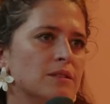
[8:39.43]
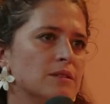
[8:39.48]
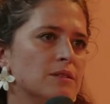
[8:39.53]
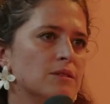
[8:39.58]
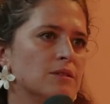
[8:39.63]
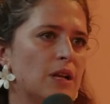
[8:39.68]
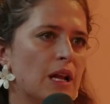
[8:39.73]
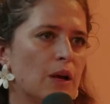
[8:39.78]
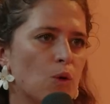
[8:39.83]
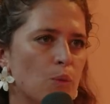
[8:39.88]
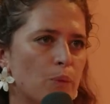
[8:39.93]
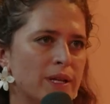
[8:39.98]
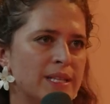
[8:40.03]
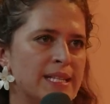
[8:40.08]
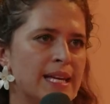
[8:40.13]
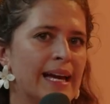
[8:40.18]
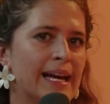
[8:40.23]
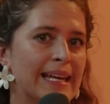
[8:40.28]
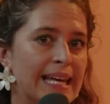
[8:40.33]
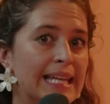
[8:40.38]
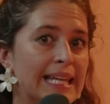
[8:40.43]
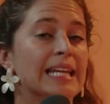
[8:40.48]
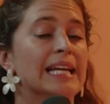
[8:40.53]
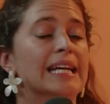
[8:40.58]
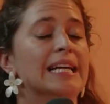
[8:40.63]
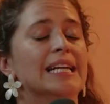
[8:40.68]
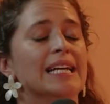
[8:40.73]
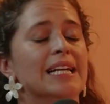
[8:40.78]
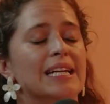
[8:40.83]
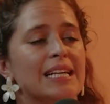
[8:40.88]
euh, de la compagnie aérienne.
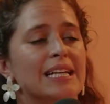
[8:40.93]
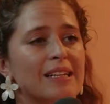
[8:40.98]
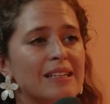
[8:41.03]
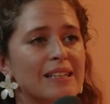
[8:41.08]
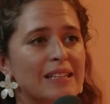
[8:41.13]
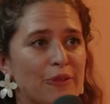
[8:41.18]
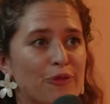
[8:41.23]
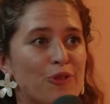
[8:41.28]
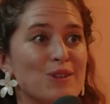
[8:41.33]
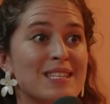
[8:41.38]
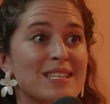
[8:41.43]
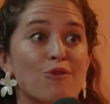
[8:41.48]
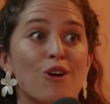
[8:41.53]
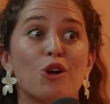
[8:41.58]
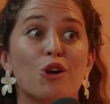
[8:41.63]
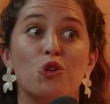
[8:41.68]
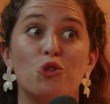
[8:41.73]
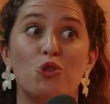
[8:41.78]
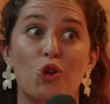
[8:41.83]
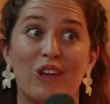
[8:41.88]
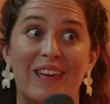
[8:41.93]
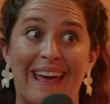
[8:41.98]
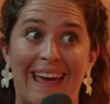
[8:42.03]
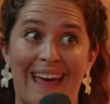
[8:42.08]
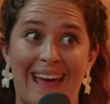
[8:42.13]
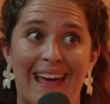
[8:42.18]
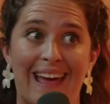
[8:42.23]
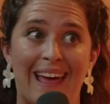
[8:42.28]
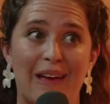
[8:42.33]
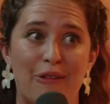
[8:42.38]
Non, Il faut savoir qu'une
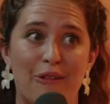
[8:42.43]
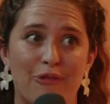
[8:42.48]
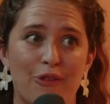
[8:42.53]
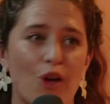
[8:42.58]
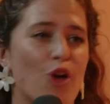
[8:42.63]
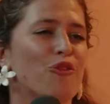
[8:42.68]
grève